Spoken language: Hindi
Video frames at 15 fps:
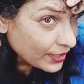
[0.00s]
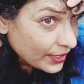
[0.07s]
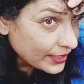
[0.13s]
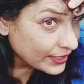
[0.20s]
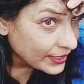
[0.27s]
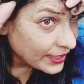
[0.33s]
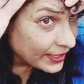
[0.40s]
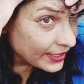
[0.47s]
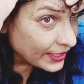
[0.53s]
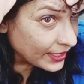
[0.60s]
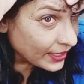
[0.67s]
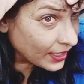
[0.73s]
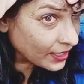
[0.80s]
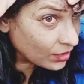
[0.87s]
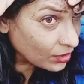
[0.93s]
कट करने
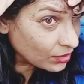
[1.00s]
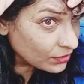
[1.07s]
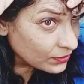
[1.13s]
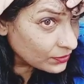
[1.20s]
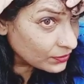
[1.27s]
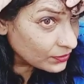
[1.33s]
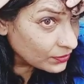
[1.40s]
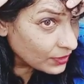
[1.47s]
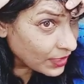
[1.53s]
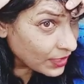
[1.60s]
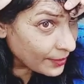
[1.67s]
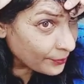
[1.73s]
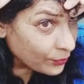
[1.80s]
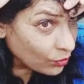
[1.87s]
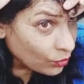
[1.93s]
का
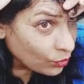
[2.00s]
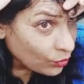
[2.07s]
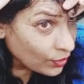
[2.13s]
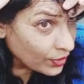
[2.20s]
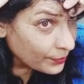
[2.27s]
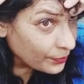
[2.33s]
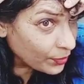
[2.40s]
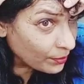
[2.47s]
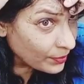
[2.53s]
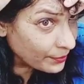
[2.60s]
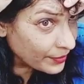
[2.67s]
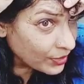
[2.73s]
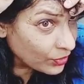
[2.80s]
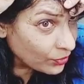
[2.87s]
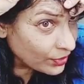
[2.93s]
आपको कोई
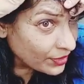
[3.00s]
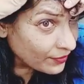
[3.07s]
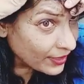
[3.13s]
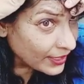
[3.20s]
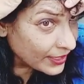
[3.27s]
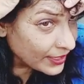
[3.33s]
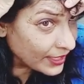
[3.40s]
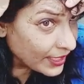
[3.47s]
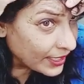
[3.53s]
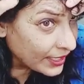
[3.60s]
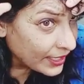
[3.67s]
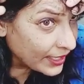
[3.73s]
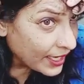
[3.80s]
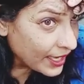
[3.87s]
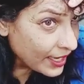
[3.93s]
प्रॉब्लम नहीं होने वाली
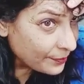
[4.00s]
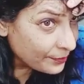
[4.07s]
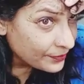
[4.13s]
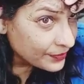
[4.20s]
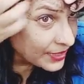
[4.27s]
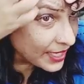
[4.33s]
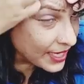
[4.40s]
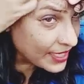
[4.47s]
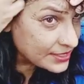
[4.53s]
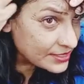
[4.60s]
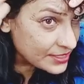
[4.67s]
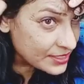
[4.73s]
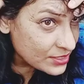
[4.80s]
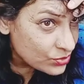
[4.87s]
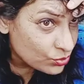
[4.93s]
अगर आप ध्यान
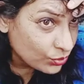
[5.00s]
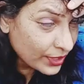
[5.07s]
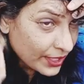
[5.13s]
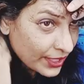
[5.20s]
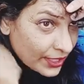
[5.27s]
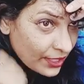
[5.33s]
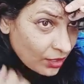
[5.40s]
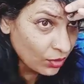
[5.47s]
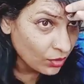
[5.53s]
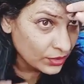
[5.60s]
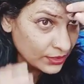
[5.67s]
से सुनेंगे और